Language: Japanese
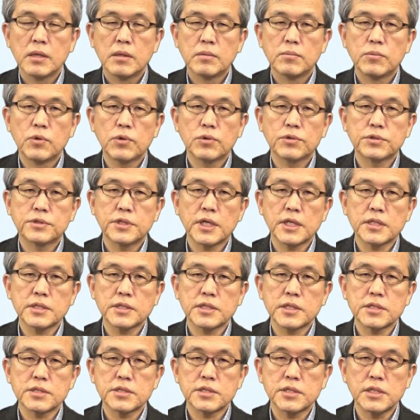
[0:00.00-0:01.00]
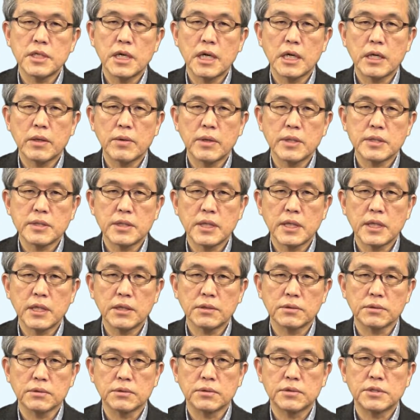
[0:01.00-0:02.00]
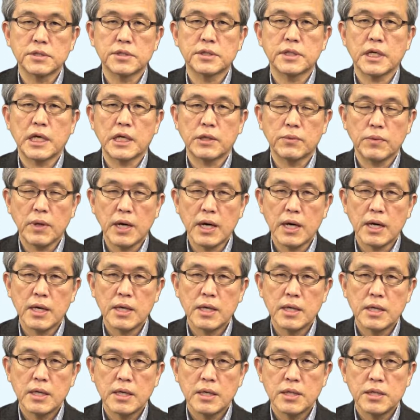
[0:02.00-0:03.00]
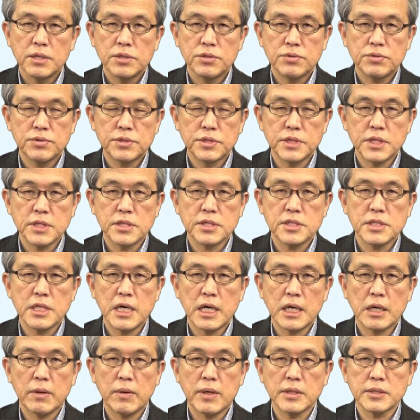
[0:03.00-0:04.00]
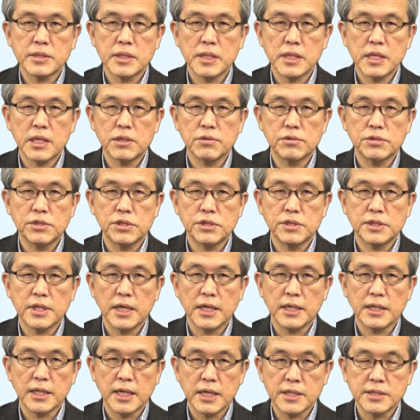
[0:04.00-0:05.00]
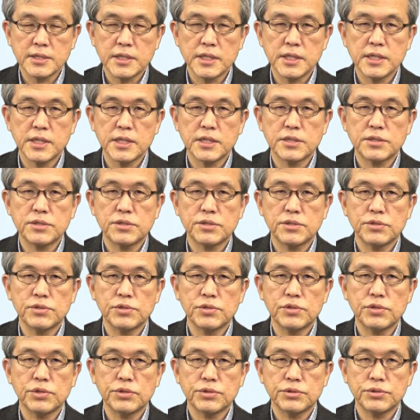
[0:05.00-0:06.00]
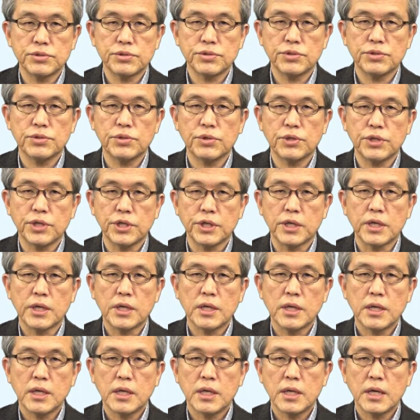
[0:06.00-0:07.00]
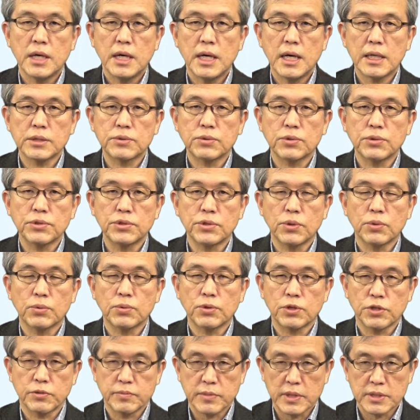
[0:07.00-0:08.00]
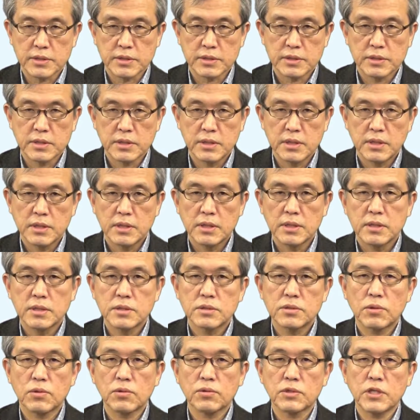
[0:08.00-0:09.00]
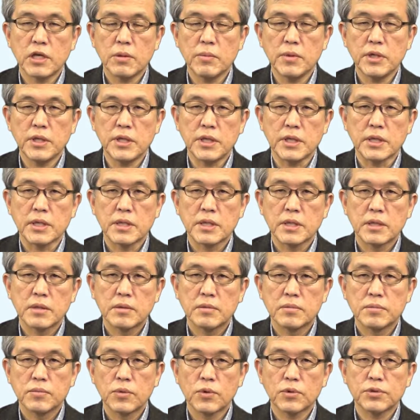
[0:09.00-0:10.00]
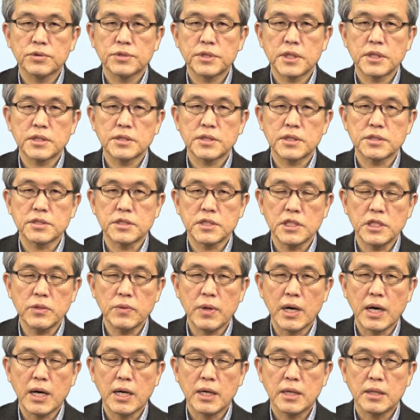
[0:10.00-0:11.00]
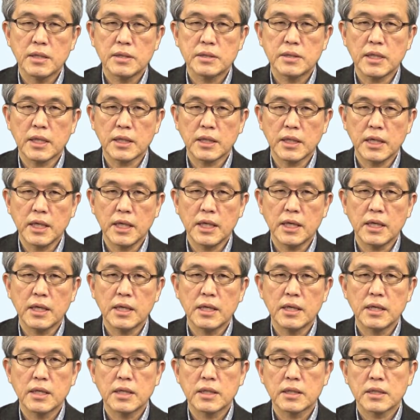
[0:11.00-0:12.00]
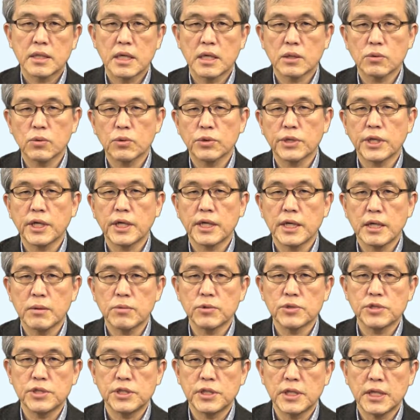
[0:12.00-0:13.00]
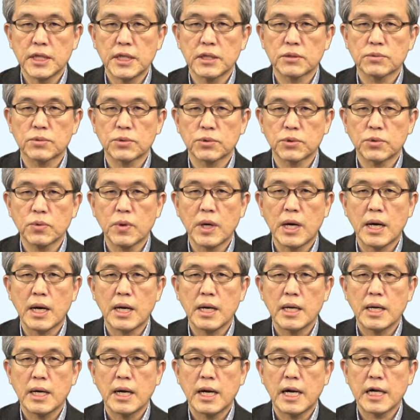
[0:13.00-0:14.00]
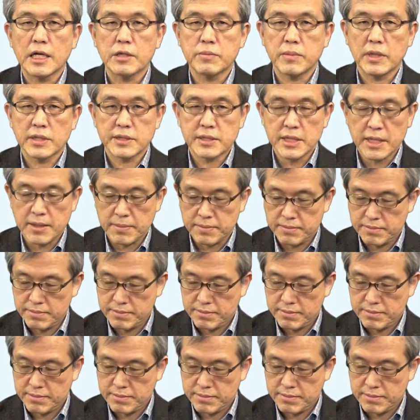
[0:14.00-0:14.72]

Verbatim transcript: 目的説に表される事態は主説で表される事態が成立するより後に起こりますそのために目的説には多形過去形が用いられることはありません